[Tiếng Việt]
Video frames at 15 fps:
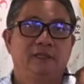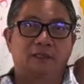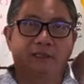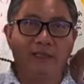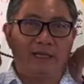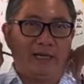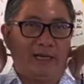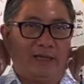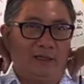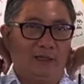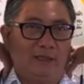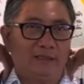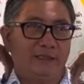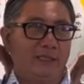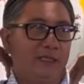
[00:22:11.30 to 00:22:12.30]
cái ngày
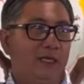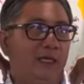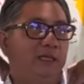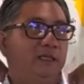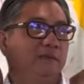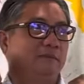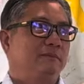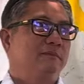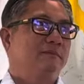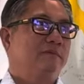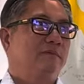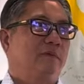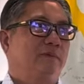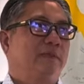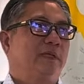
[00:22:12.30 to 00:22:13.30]
đó sẽ đến
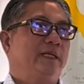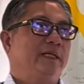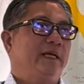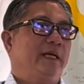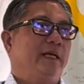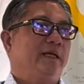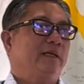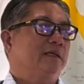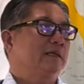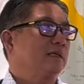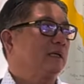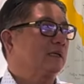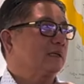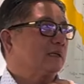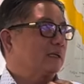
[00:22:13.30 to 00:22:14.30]
một thời gian
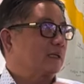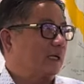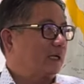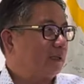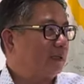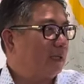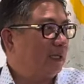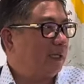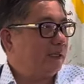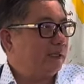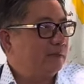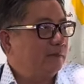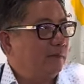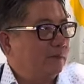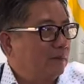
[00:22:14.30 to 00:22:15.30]
rất là cận kề
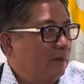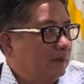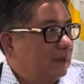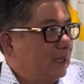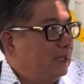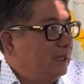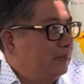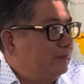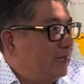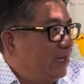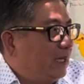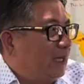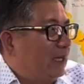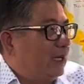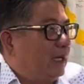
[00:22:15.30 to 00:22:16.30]
sư phụ nói tính bây
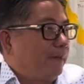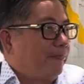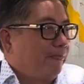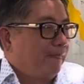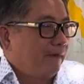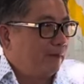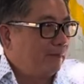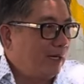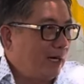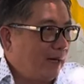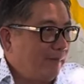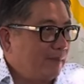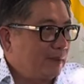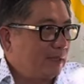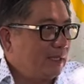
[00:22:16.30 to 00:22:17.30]
giờ là bữa
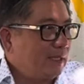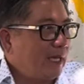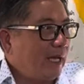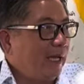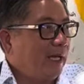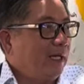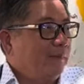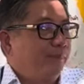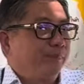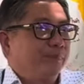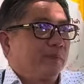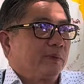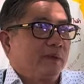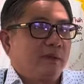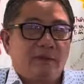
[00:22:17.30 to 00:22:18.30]
hổm là tính tháng
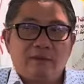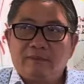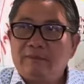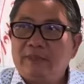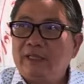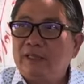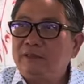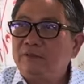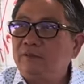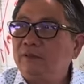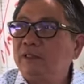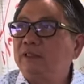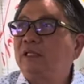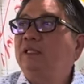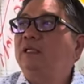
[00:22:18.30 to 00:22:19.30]
bây giờ chị hội
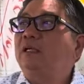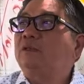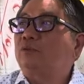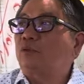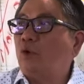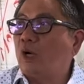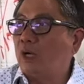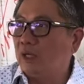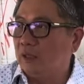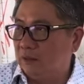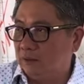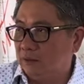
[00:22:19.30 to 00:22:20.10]
là tính theo tuần